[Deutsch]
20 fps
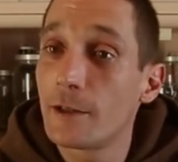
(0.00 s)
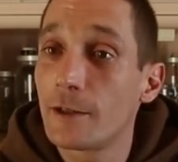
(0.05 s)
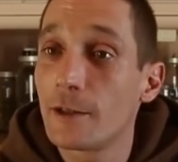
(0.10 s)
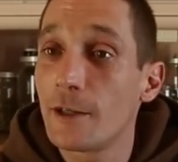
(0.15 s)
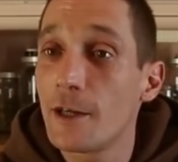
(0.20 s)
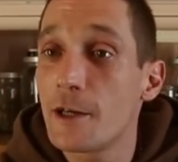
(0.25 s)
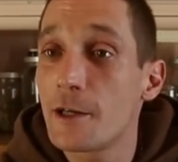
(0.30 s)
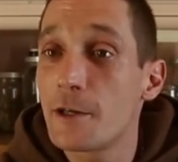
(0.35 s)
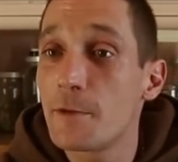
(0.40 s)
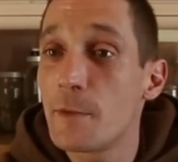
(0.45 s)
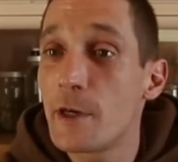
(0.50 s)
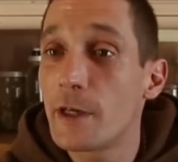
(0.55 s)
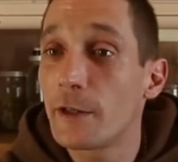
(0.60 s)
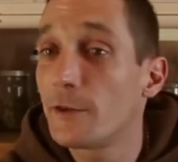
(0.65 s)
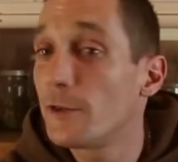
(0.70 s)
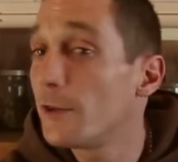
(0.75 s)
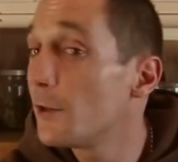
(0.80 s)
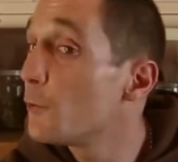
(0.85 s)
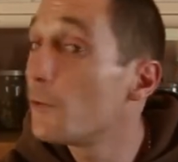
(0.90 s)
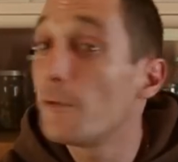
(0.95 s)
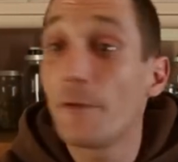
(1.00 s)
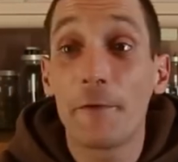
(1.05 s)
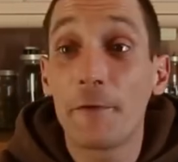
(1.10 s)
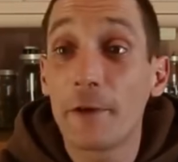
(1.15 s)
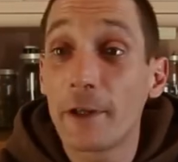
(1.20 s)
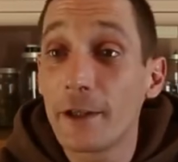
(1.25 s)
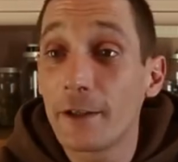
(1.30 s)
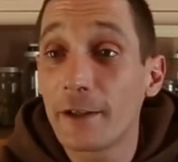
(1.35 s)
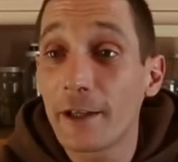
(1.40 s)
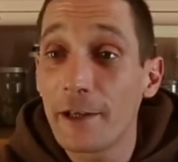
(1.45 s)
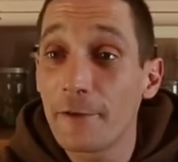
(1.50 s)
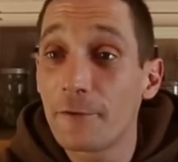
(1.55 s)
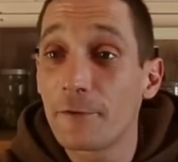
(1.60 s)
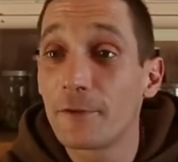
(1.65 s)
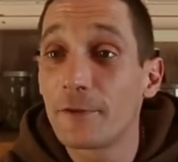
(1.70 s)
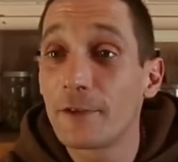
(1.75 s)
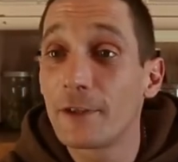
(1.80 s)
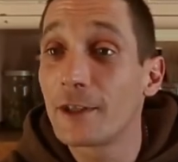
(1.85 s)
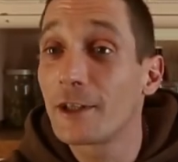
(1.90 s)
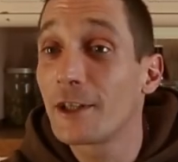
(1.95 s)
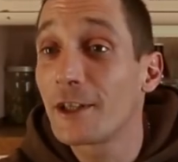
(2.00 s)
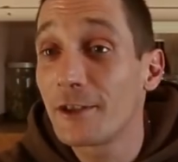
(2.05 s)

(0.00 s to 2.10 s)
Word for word: klar gemacht, jo, wenn wir den treffen,